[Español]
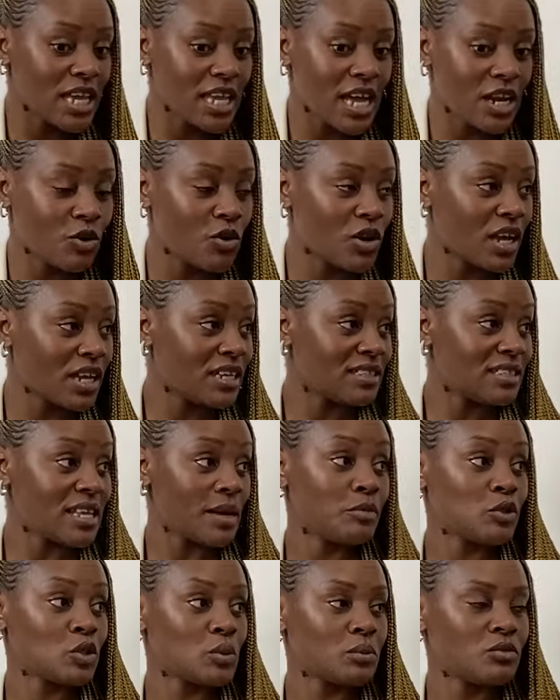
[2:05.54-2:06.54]
si hay algo que
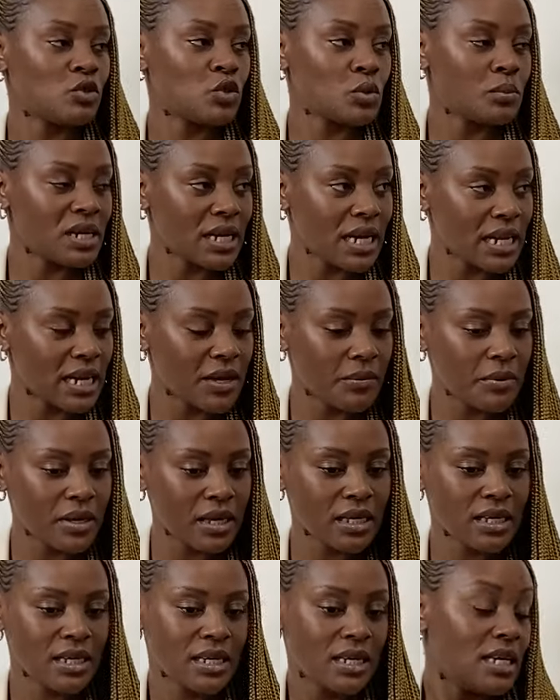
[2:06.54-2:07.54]
se ha puesto mucho más
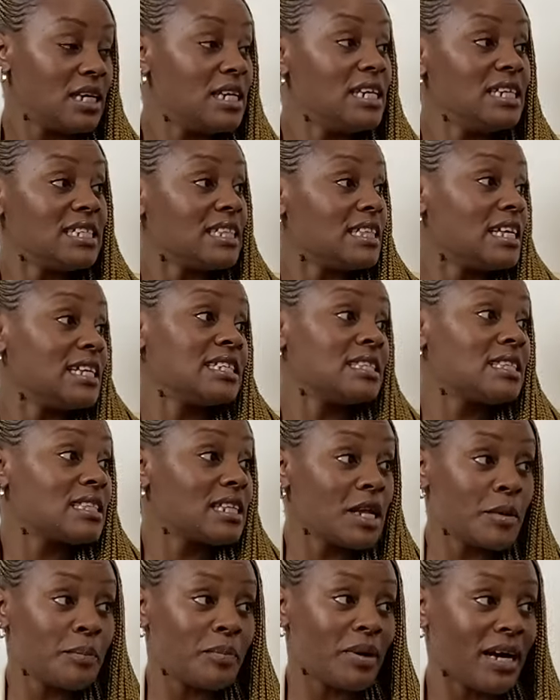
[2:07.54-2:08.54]
grave y se te
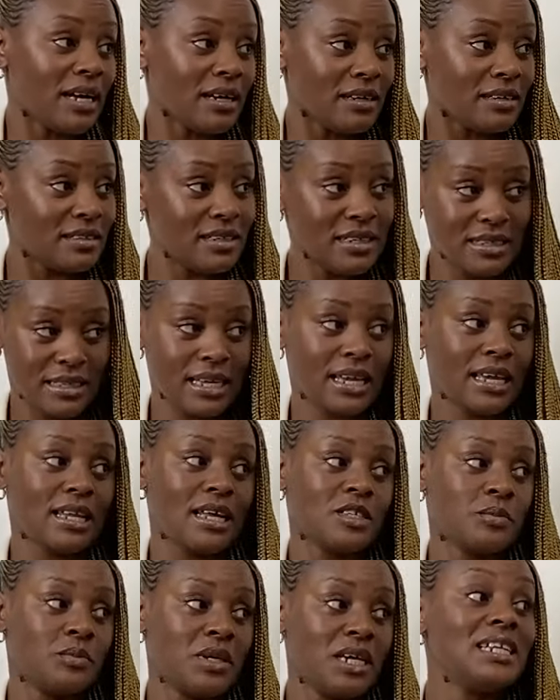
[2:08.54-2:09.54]
estripa y te
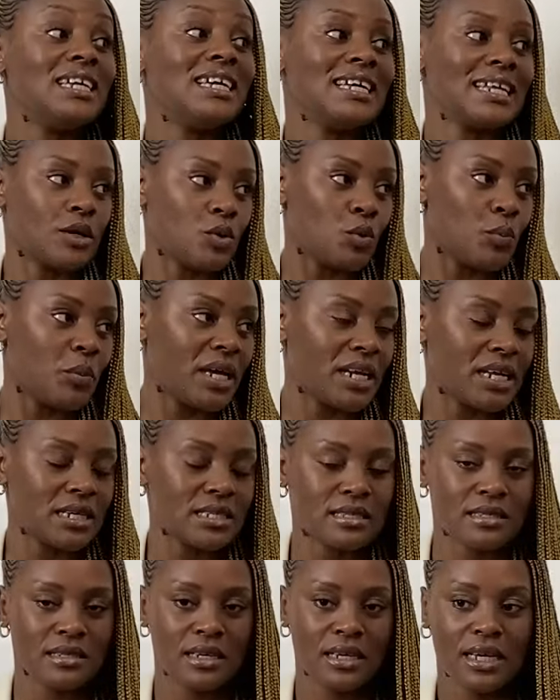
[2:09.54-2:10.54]
quedas bien y
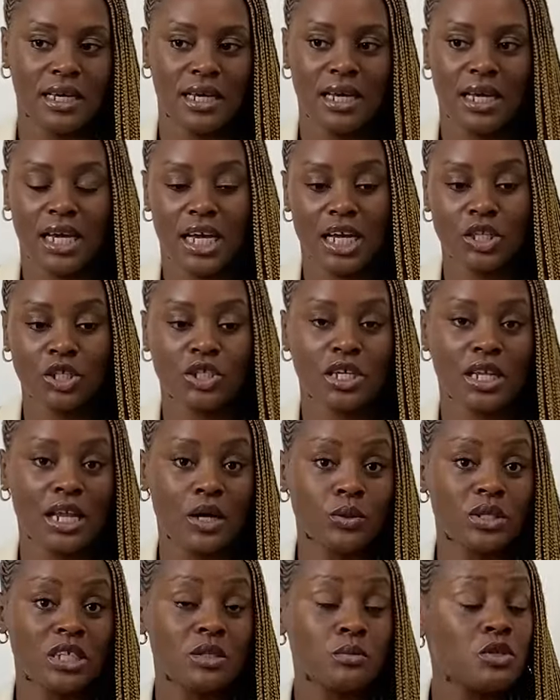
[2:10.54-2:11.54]
recuperas.
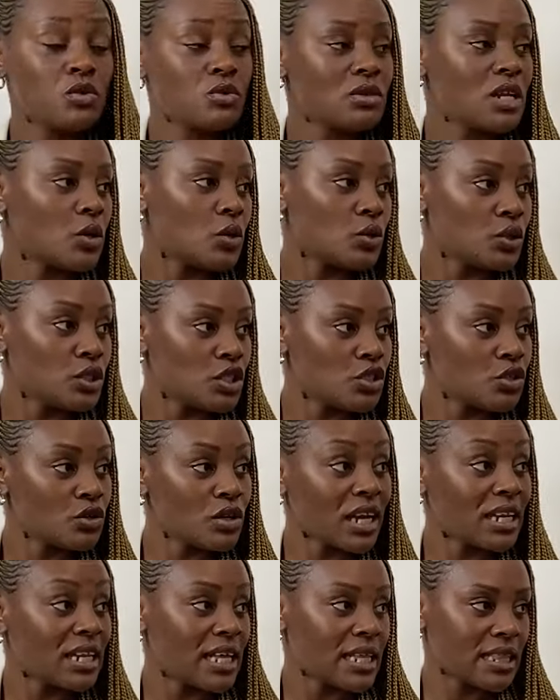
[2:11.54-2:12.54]
Entonces el autismo es una
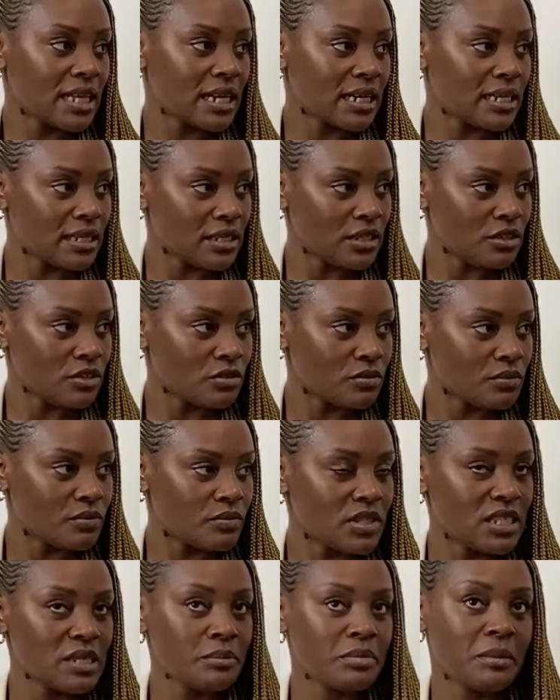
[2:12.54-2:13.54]
condición que nace el
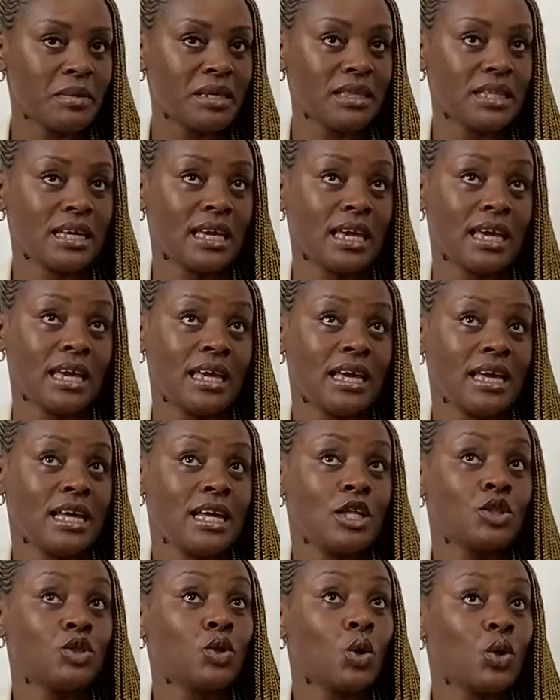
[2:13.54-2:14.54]
niño, simplemente hmm. que
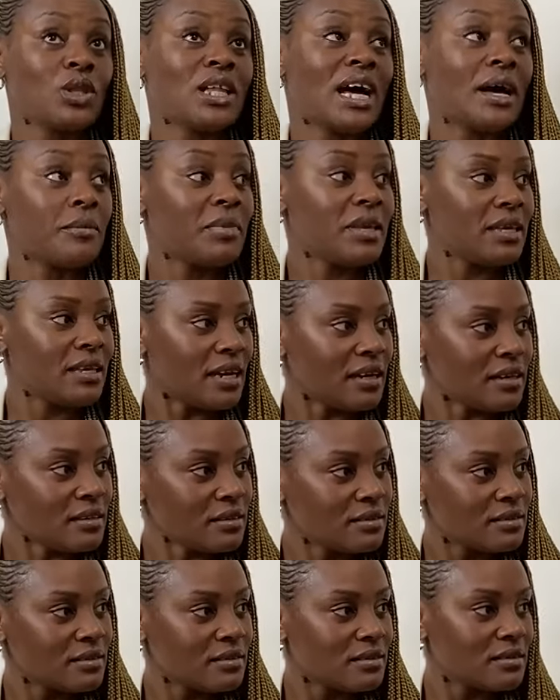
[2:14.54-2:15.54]

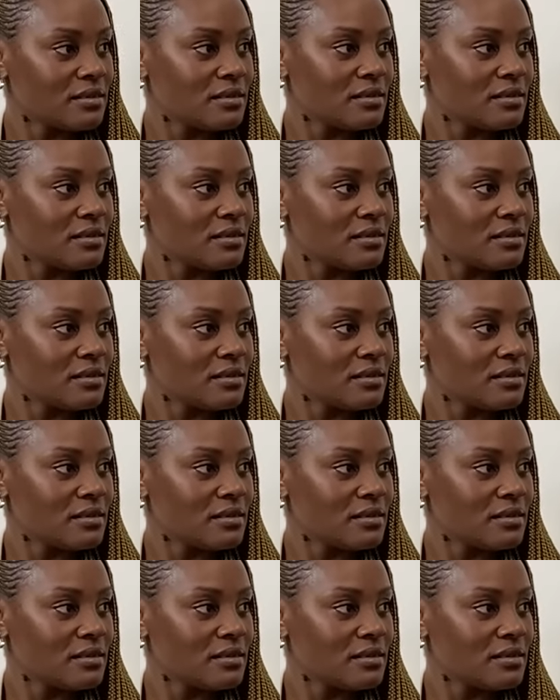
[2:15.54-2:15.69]
todavía